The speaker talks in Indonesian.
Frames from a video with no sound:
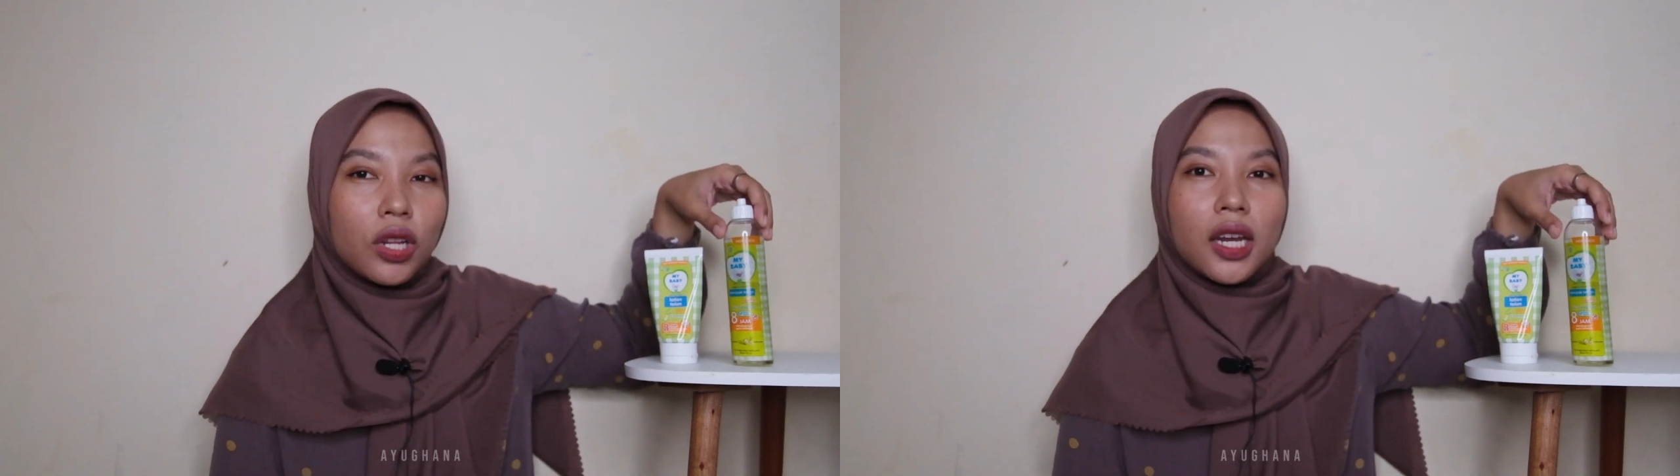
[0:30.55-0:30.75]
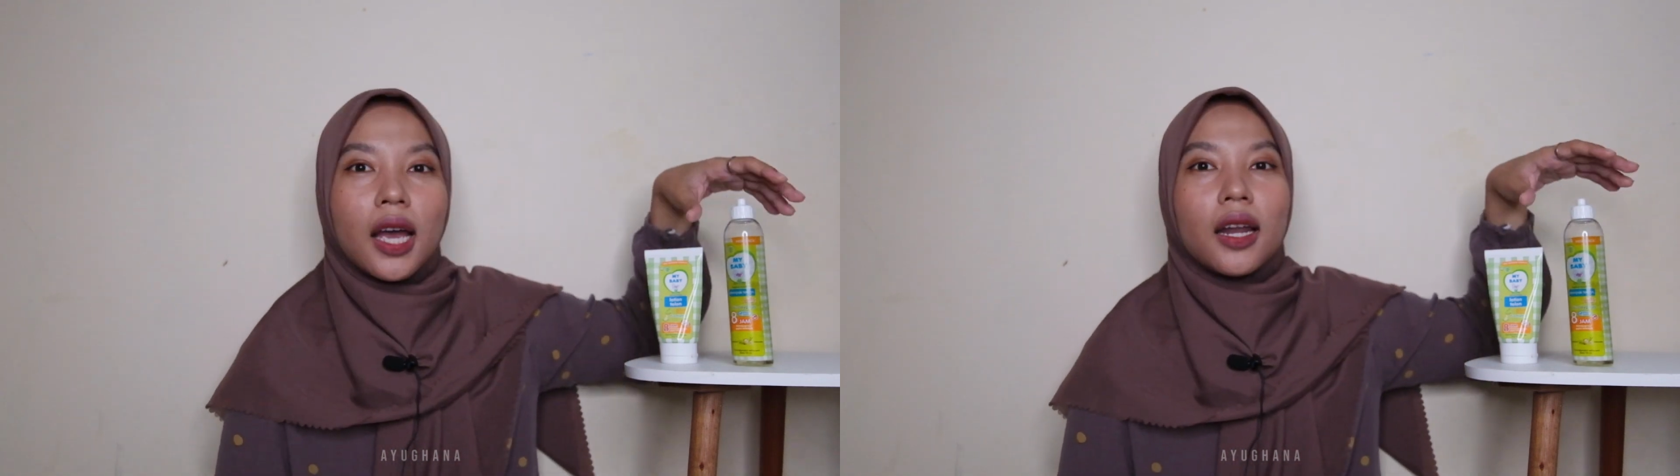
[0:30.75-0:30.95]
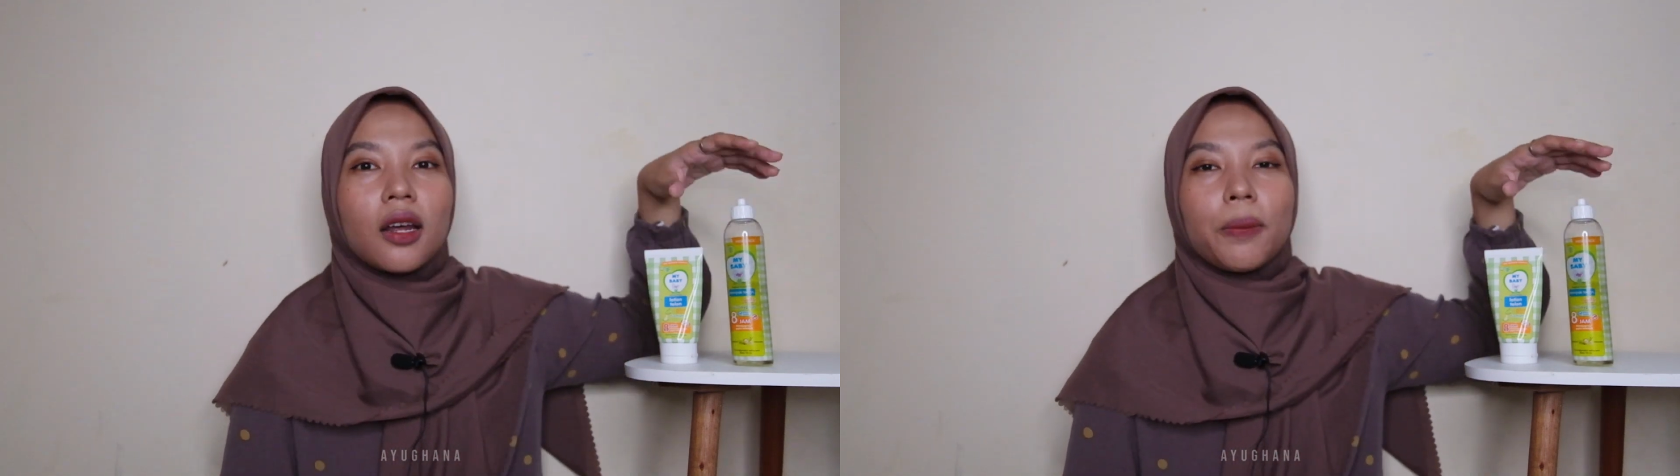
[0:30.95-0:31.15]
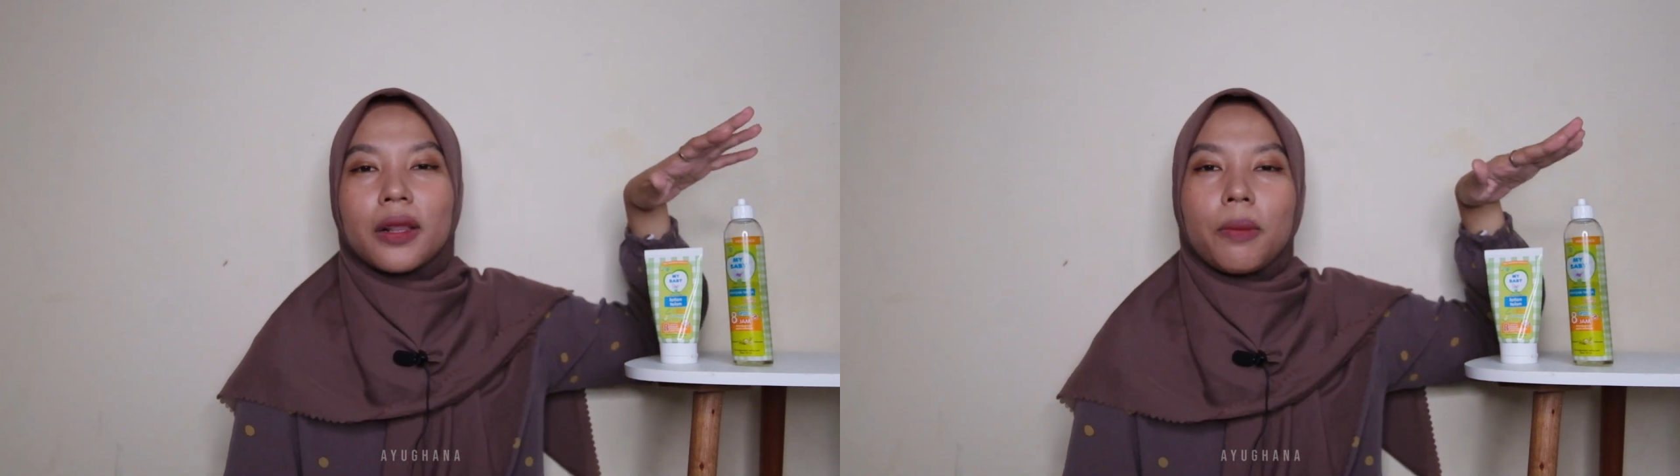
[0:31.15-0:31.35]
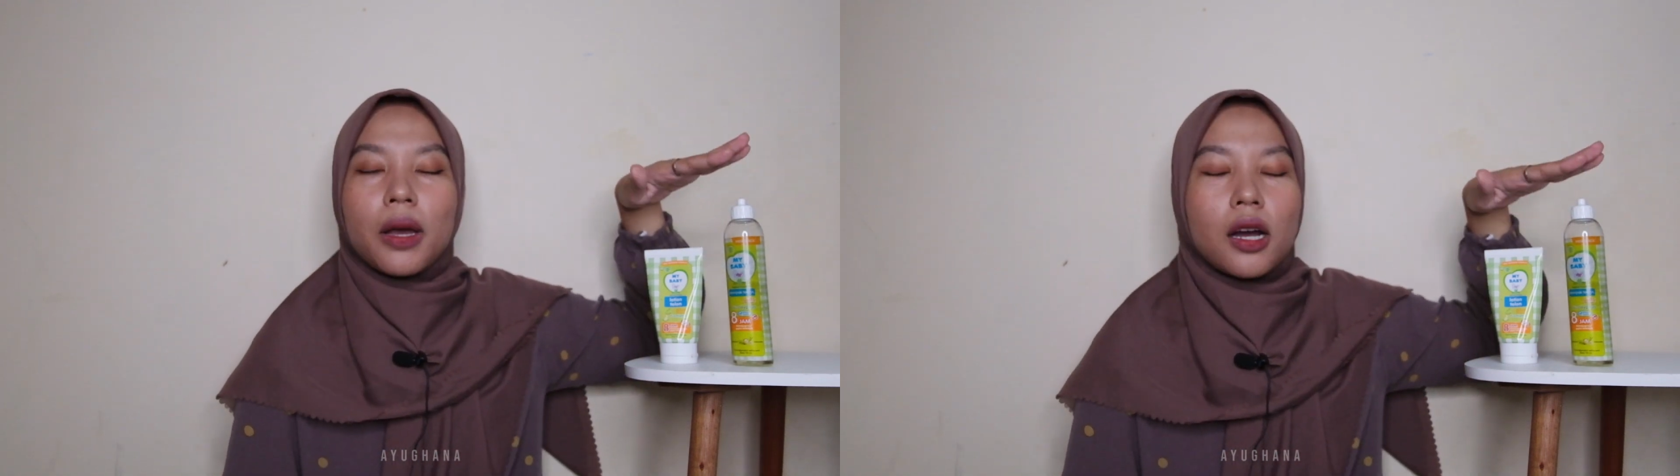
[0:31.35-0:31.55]
dari anak
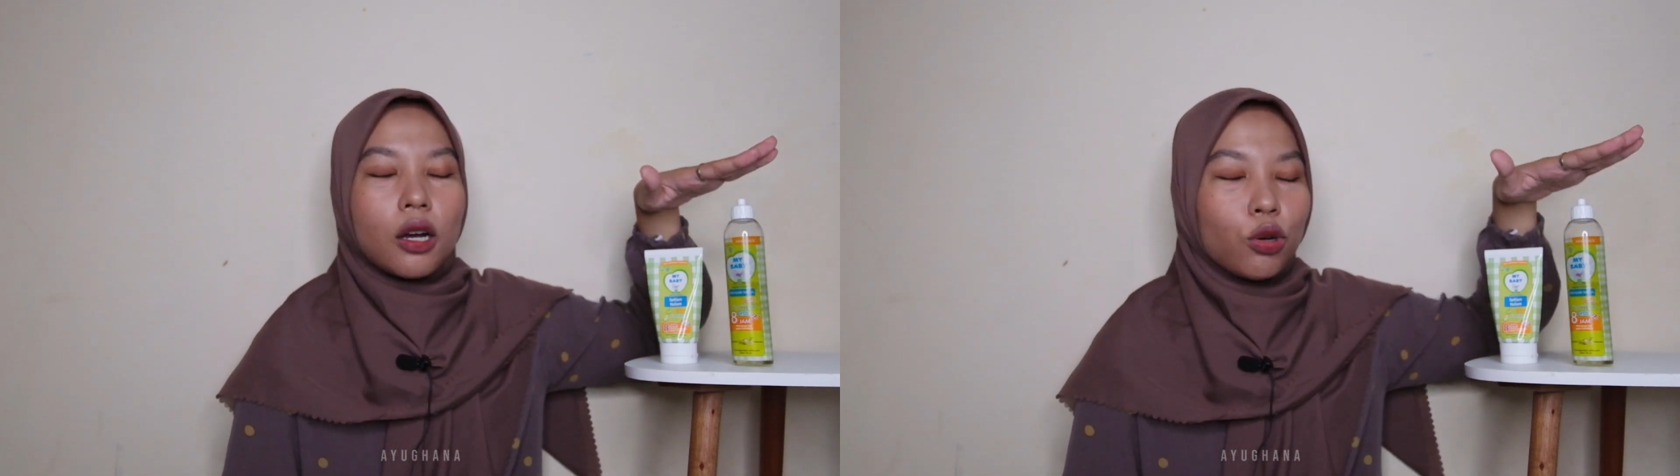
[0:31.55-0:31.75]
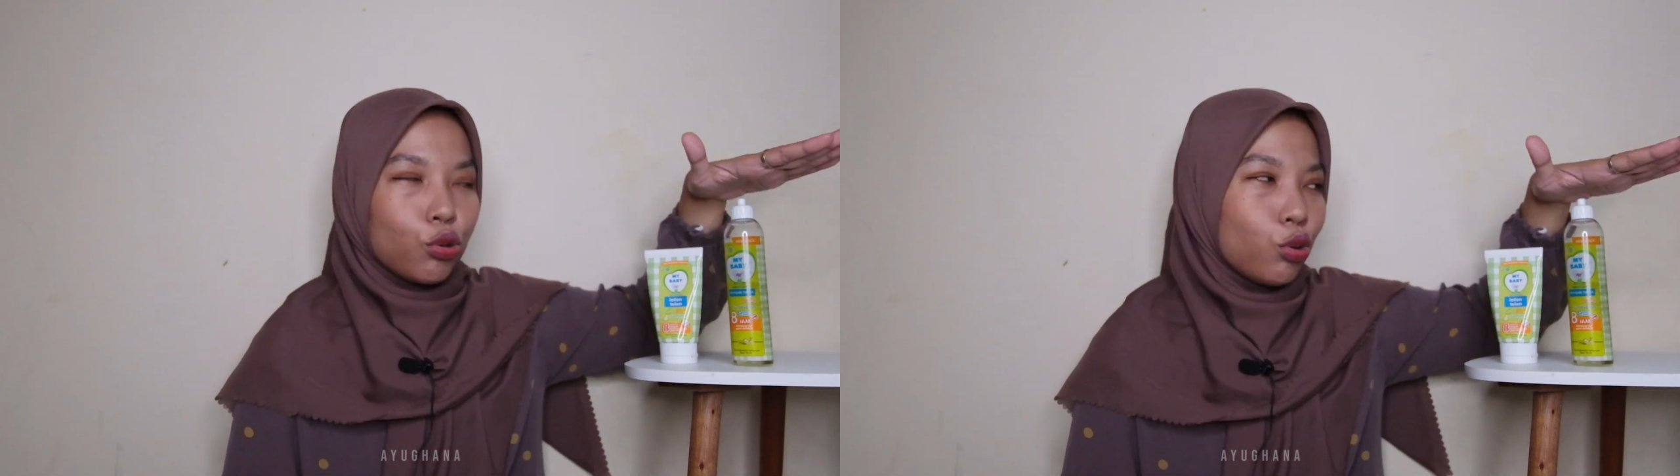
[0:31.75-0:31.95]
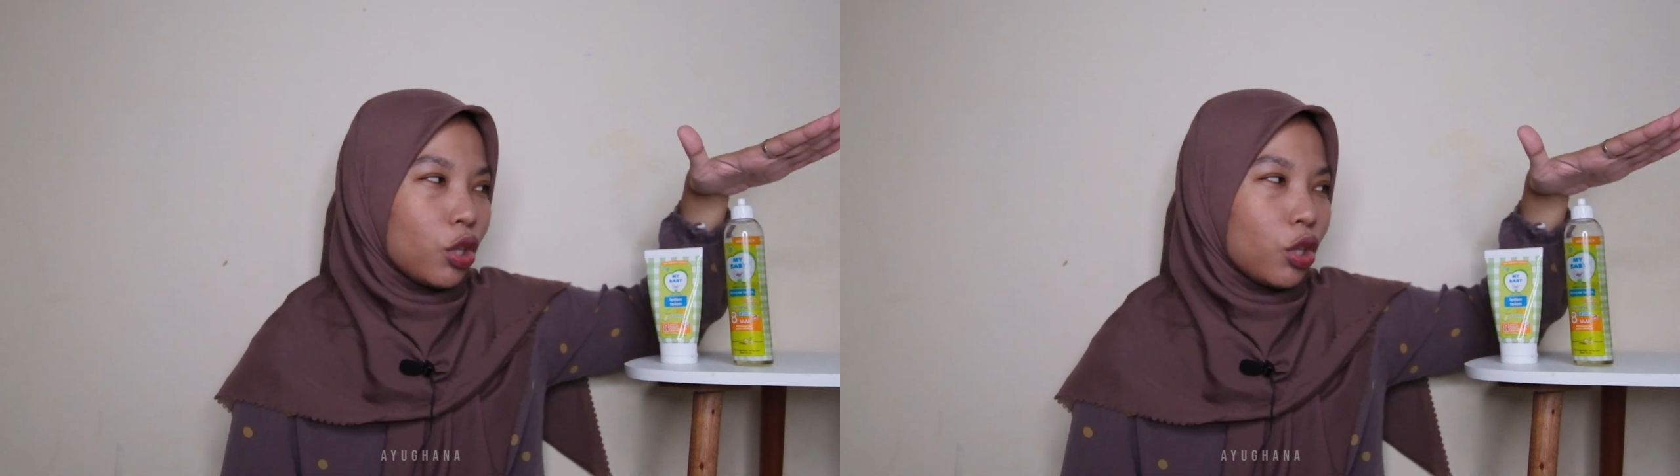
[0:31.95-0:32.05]
pertama aku,